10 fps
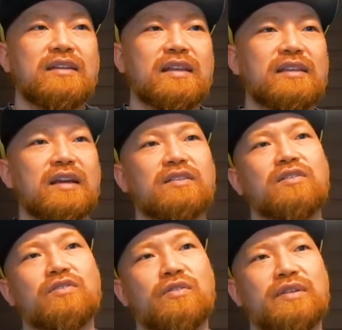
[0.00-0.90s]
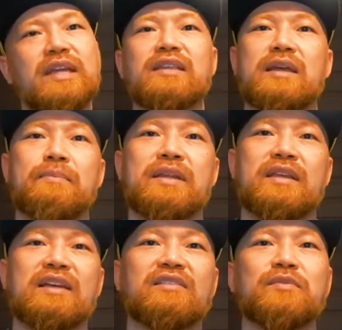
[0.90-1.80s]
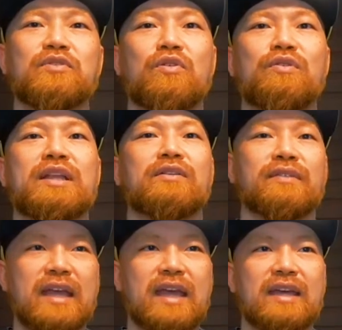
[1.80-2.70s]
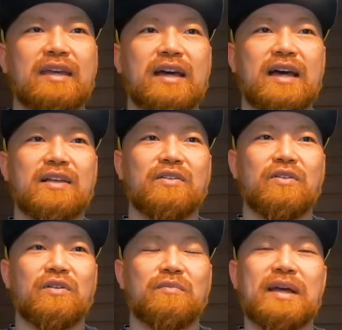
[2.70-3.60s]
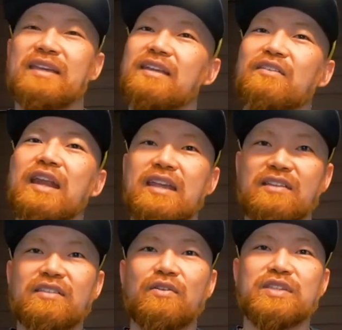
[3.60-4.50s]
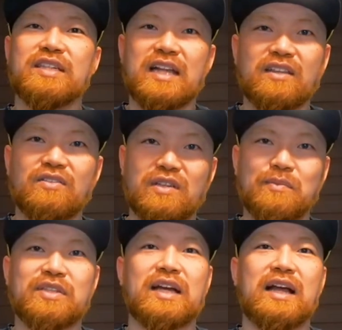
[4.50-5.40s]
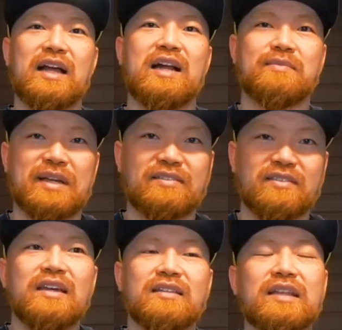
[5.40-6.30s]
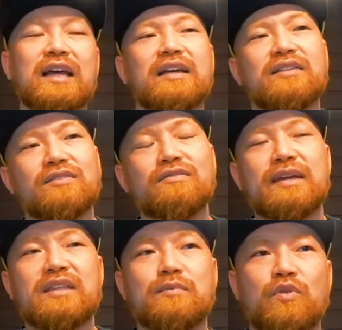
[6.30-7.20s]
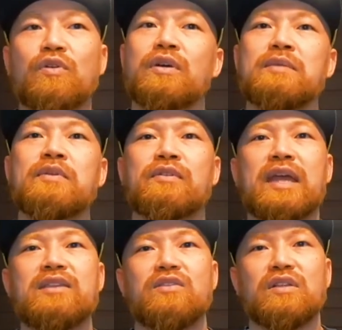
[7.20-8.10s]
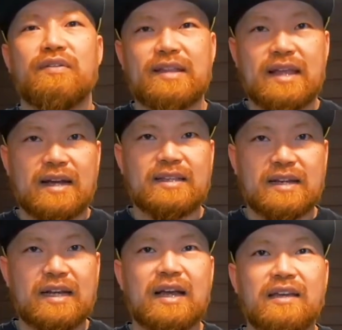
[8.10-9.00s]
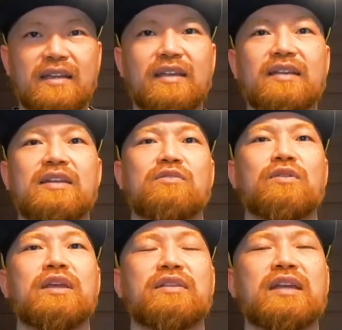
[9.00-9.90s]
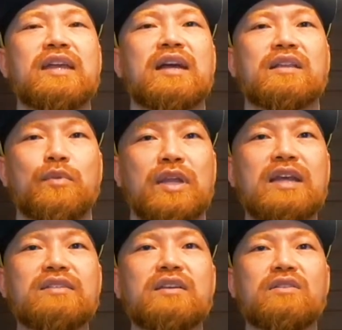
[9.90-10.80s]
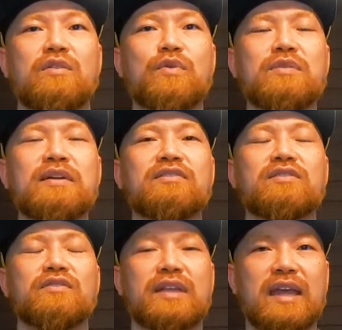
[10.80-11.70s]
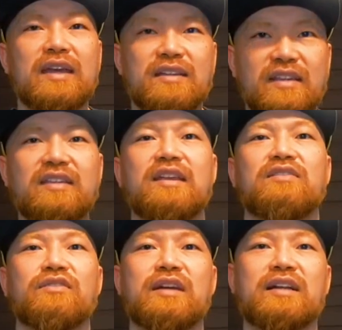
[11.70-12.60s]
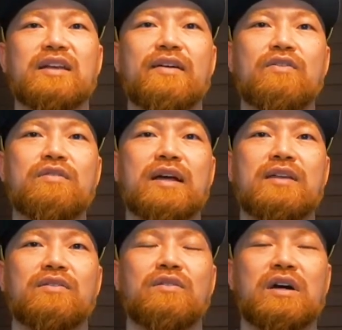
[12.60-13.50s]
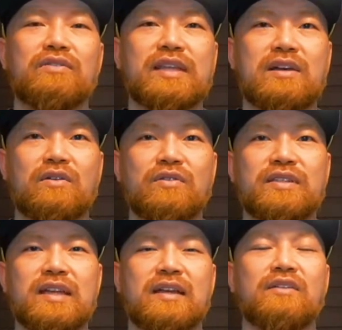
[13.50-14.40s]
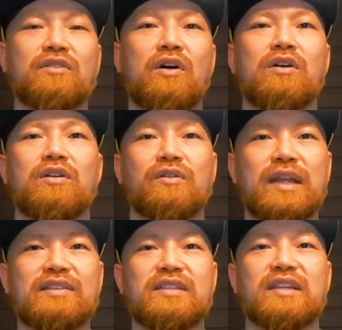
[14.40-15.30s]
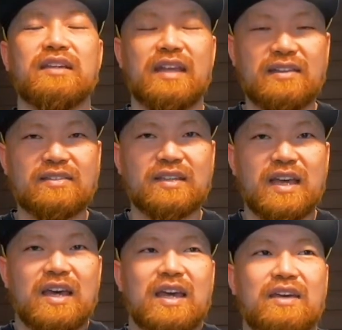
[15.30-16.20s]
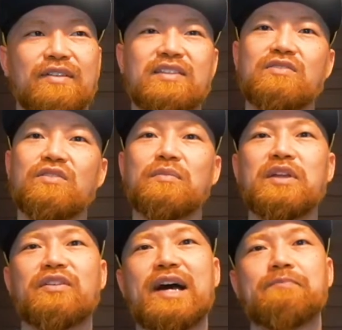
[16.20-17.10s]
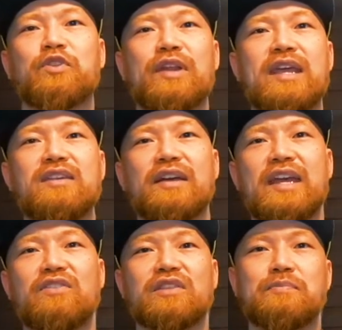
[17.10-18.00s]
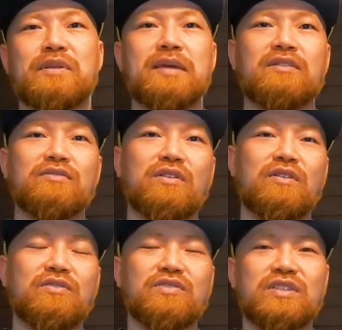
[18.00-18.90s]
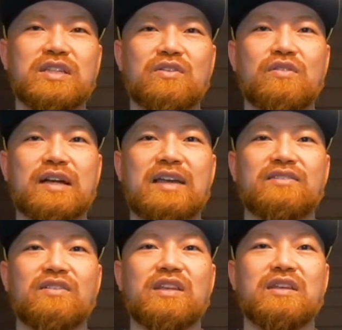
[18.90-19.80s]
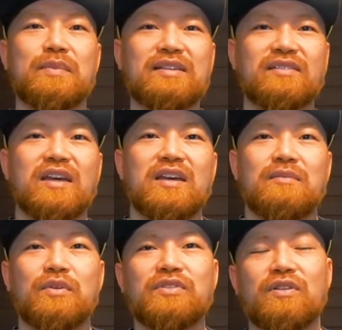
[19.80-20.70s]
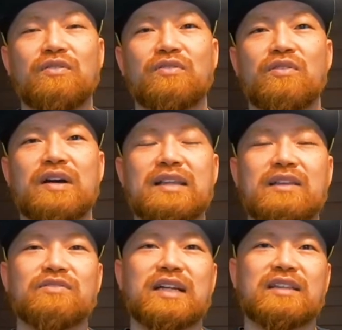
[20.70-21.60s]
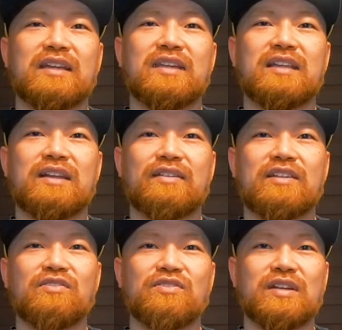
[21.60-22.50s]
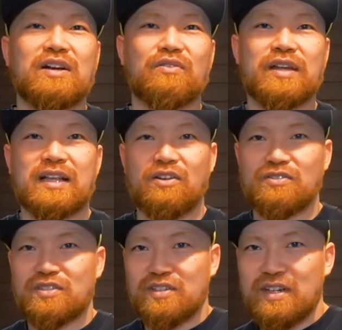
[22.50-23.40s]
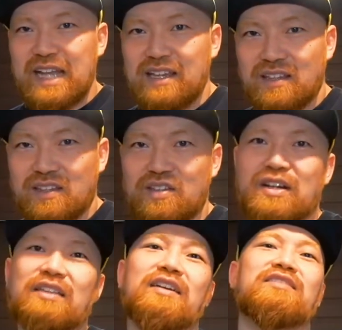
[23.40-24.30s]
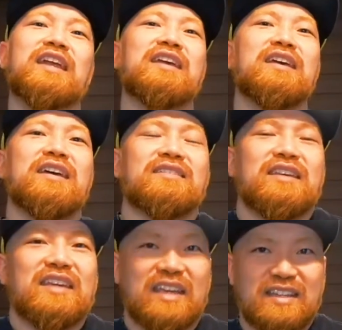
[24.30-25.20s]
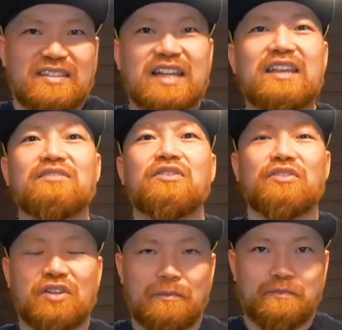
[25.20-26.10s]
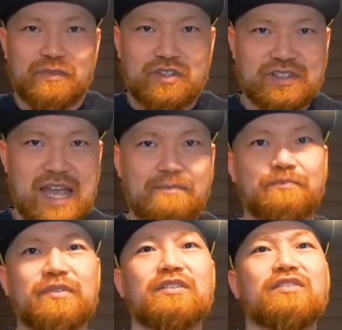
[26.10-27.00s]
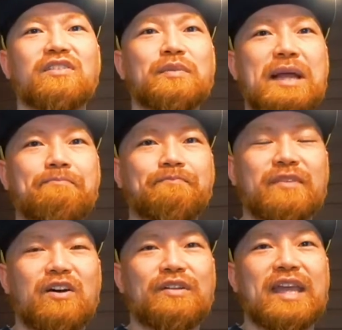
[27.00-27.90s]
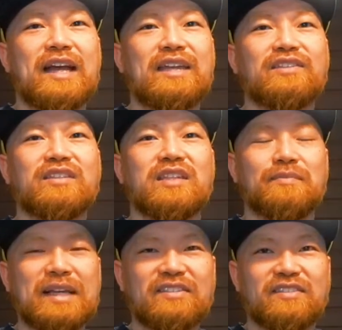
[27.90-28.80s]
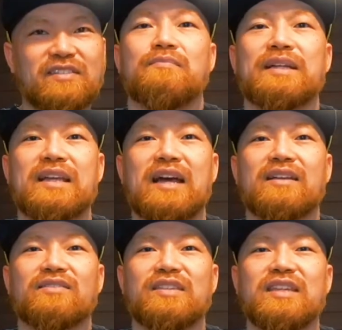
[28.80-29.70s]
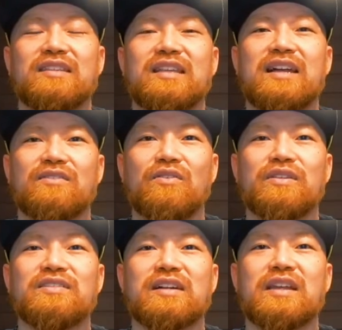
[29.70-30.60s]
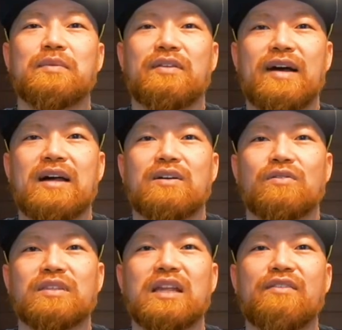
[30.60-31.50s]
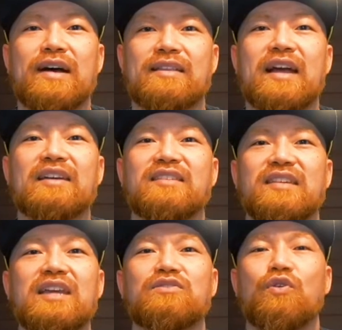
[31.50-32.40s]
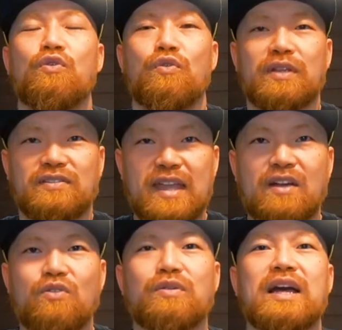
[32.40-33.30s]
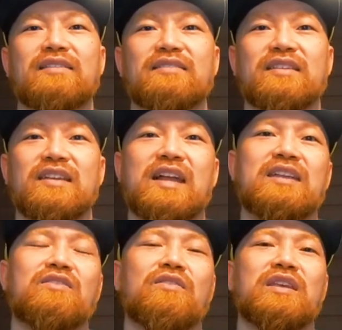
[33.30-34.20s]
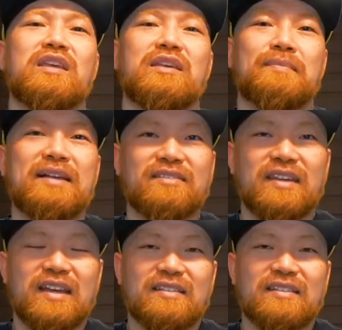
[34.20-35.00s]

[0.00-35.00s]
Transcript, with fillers: なぜかというと家ってやっぱり休むところなのであの、まあ、家でぐらい休んでほしいなっていう気持ちがありますただそうは言っても今の現状ではなかなか家でないとトレーニングできない方もいらっしゃると思いますのでぜひねそういった方は今回の動画を参考にしていただけると嬉しいですえ私のこのビデオではトレーニング栄養サプリメント情報を中心に公開しておりますもしこの動画しかった気になった私と一緒にかっこいい方を作りたいという方はですねぜひチャンネル登録とそしてグッドボタンお願いしますまた、Twitter と Instagram では、こちらでは流していない情報をですね、公開させていただいております。